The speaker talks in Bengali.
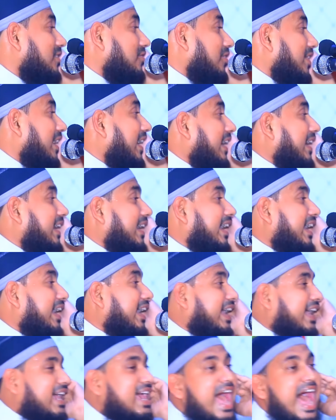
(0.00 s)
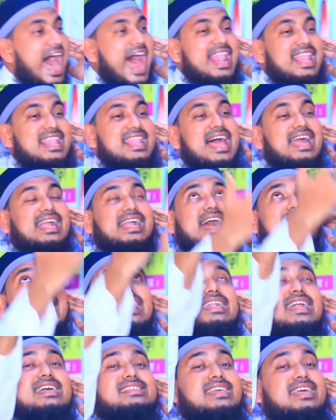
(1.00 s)
ভেতরে আল্লাহ
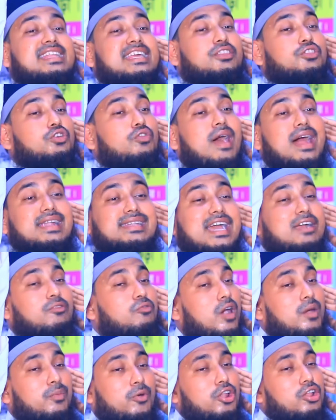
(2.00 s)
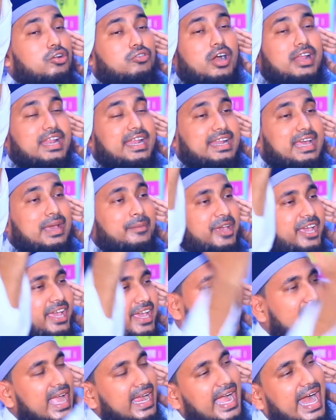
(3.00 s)
কার না জানি দোয়াটা কবুল করে নেবে
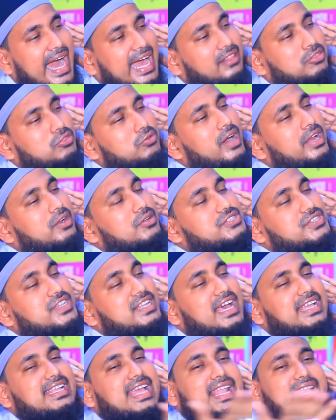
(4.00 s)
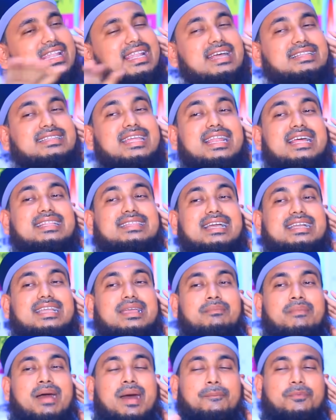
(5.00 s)
কার দোয়ার ওসিলাই আল্লাহ তালা
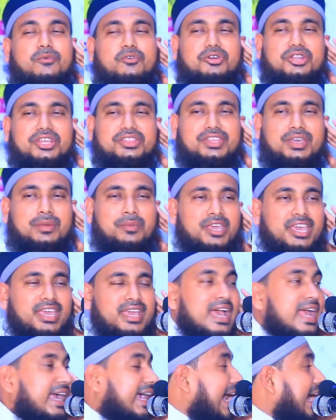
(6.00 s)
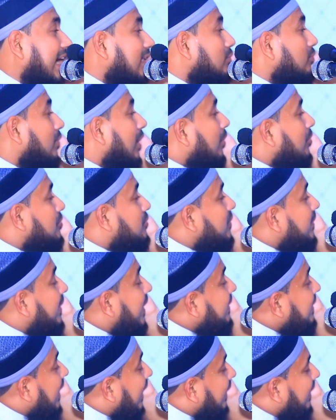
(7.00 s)
তাকে মাফ করে দেবে কার দোয়ার
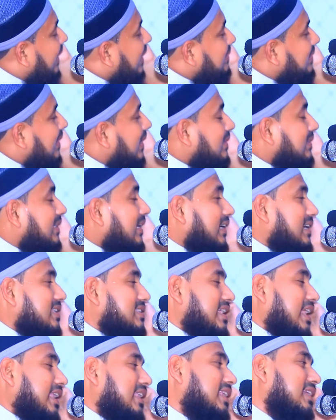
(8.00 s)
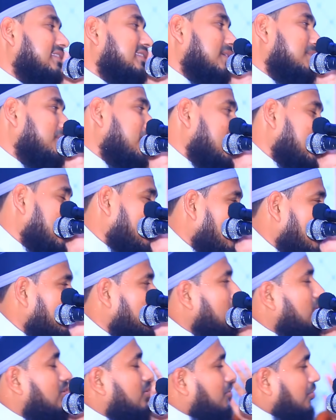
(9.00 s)
ওসিলাই আল্লাহ তালা তাকে জান্নাতি বলে
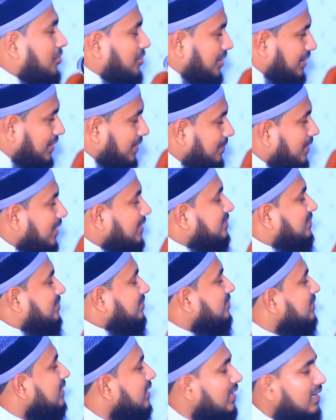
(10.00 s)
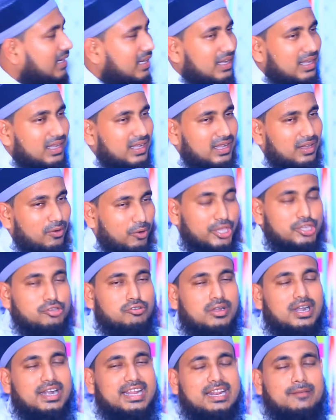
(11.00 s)
কবুল করে নেবে ওই
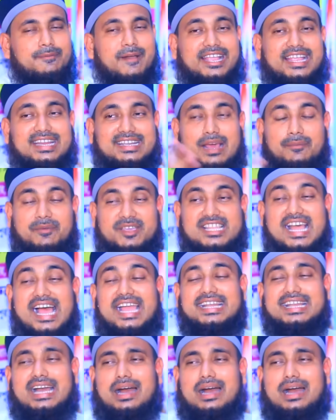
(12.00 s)
কোরআনের বাকিটা বিদায়